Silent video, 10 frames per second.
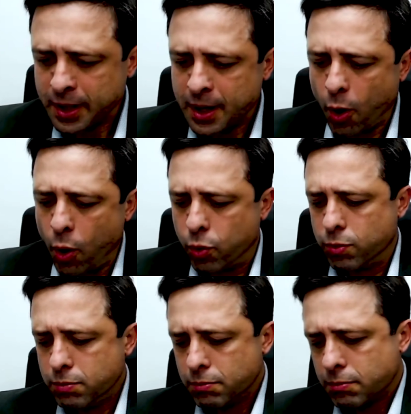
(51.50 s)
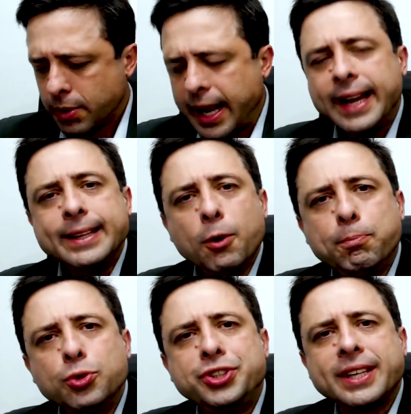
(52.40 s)
Ou quem não
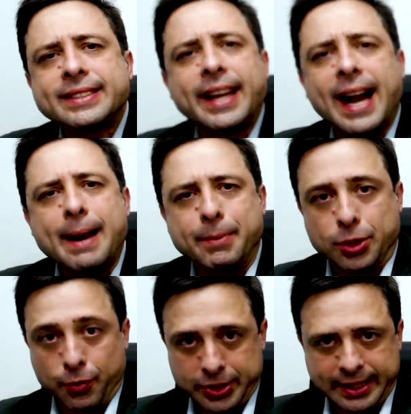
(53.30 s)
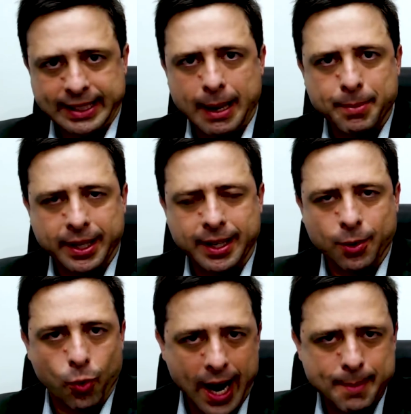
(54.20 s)
podia ser árbitro? Você sabe que
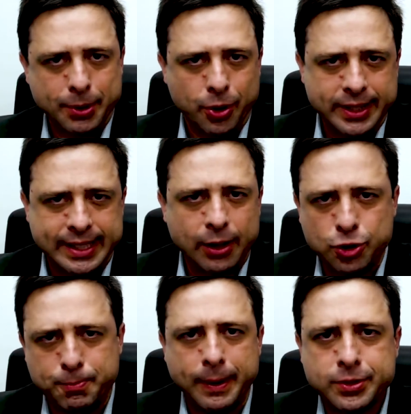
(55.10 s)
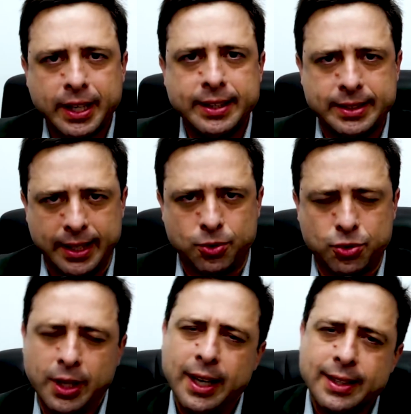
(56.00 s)
o árbitro segue os mesmos
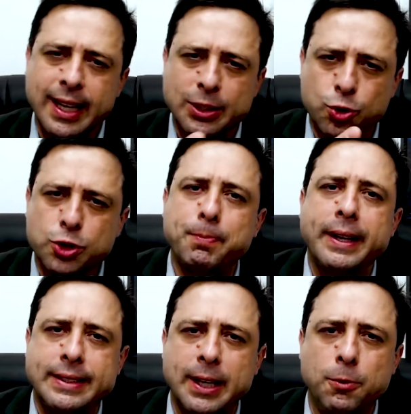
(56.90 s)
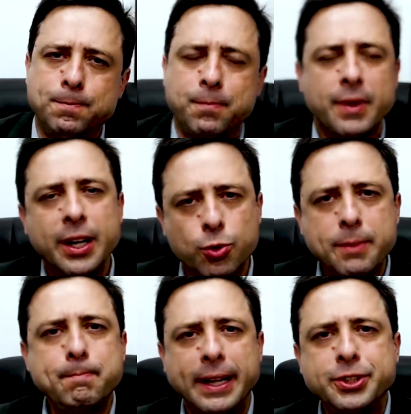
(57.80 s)
requisitos da suspeição e do
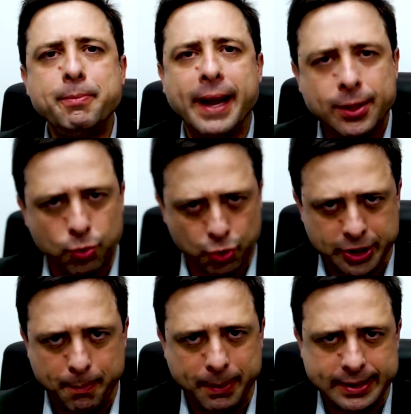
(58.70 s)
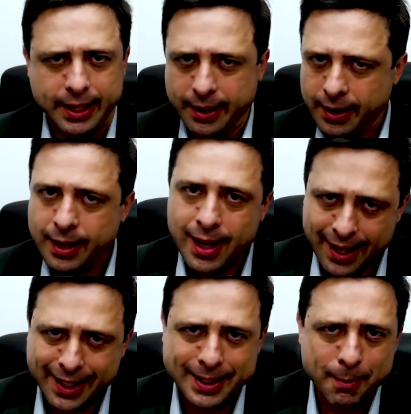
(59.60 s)
impedimento do CPC.
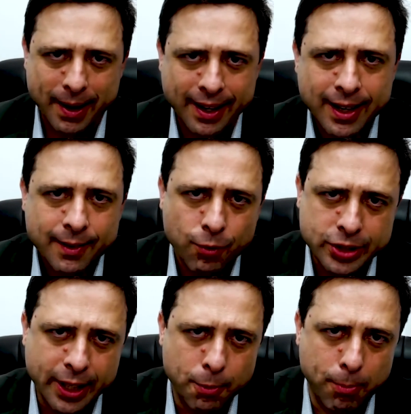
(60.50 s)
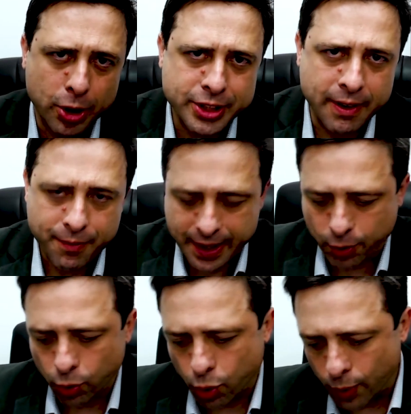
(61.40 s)
Aqui também você não pode ter
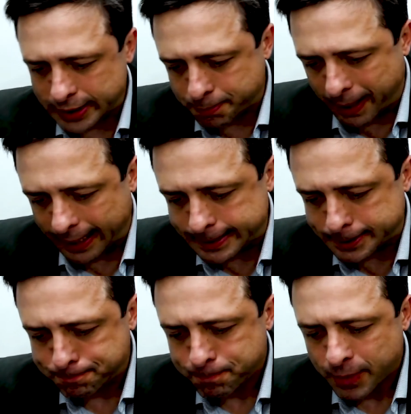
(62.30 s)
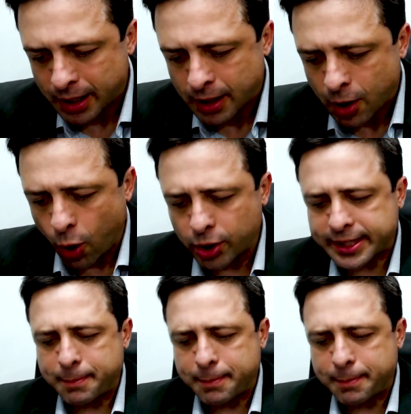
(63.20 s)
vínculo com as partes. Outra